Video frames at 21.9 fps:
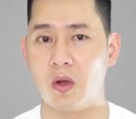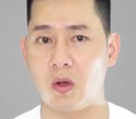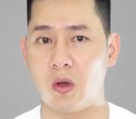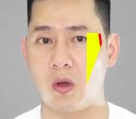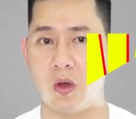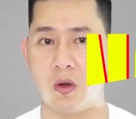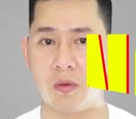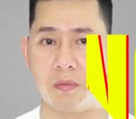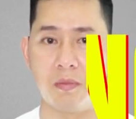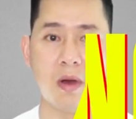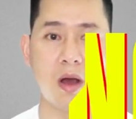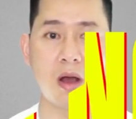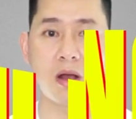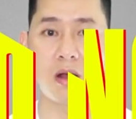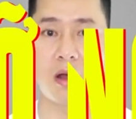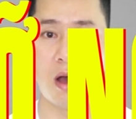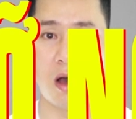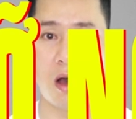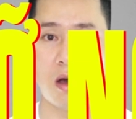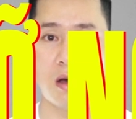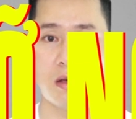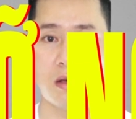còn bỡ
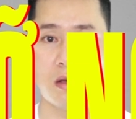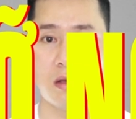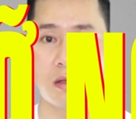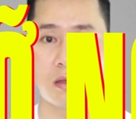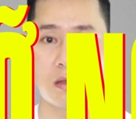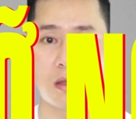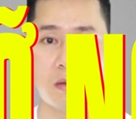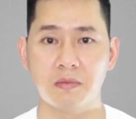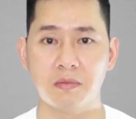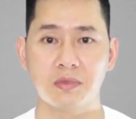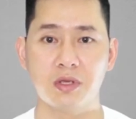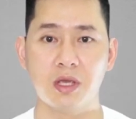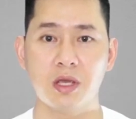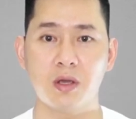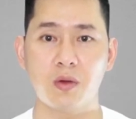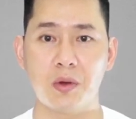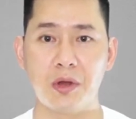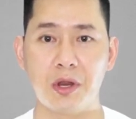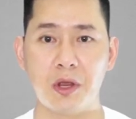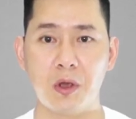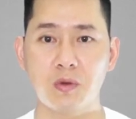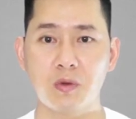ngỡ, thậm chí
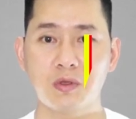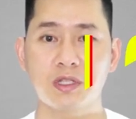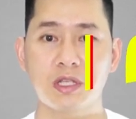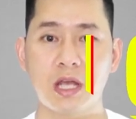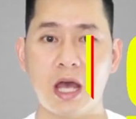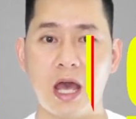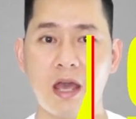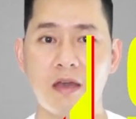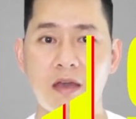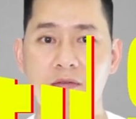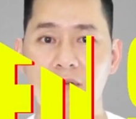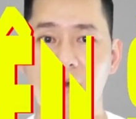còn hiểu sai